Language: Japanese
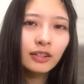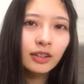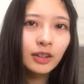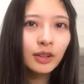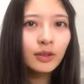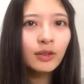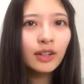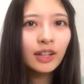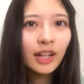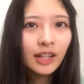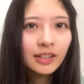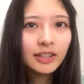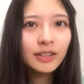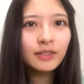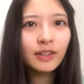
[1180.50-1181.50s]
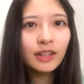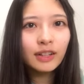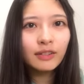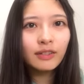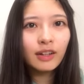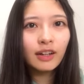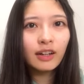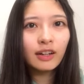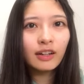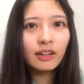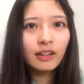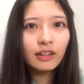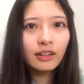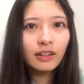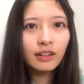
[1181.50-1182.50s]
きゅうわりはちわりは
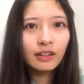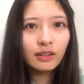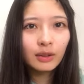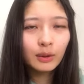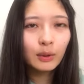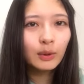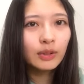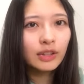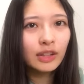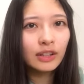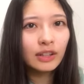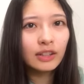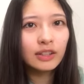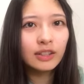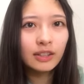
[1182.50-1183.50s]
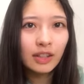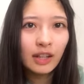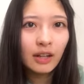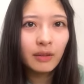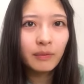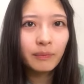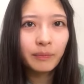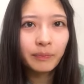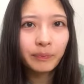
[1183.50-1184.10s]
仰天ですね。